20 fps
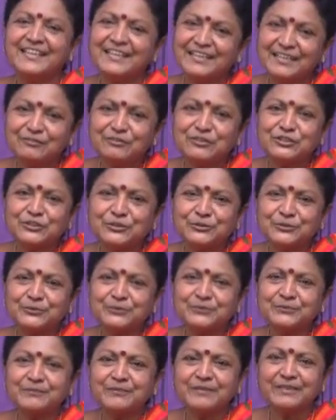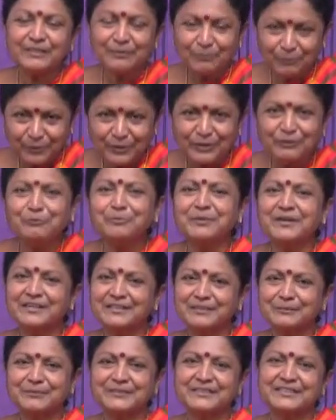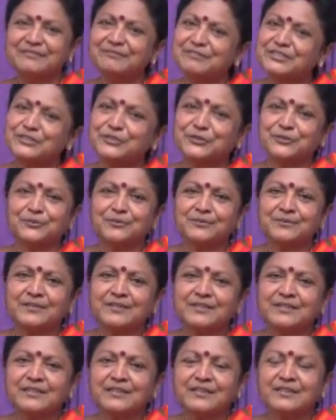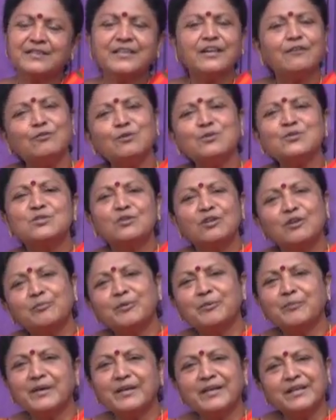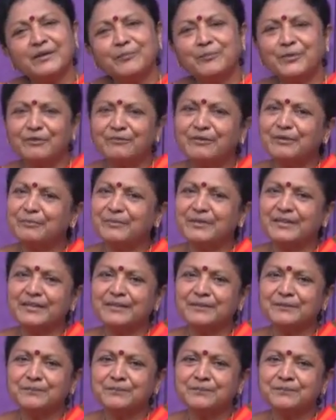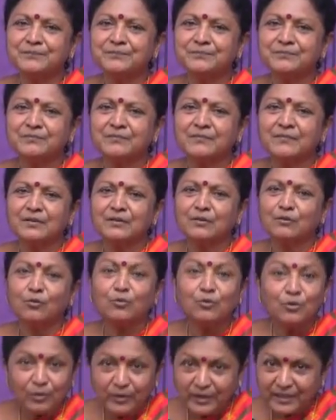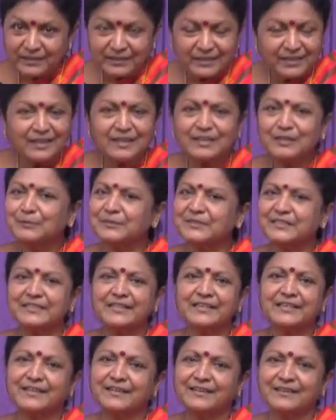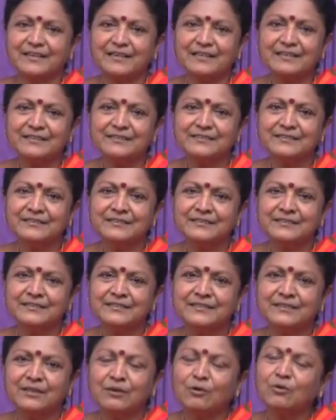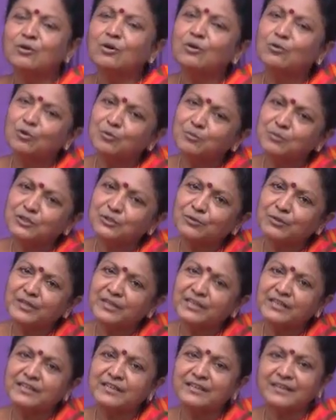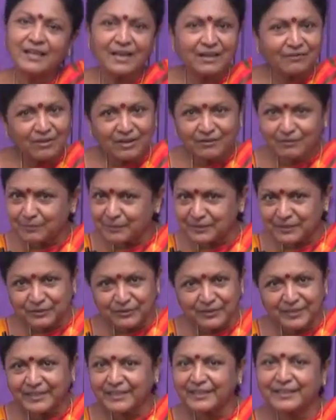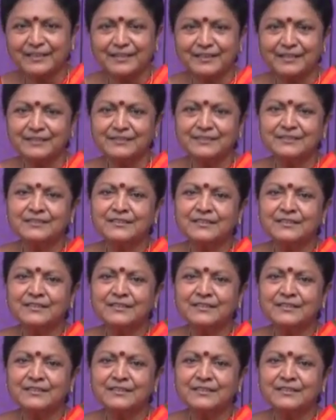என்ன விஷயம் இந்த முடிவு பண்ணுறதை பற்றின விஷயம் எவ்வளோ சுலபமாக நீங்கள் முடிவெடுப்பீங்க உங்களுடைய எதிர்காலத்தை பற்றி நான் கேட்கல உங்கள் குடும்பத்தினுடைய நலவாழ்வை பற்றியும் நான் கேட்கலை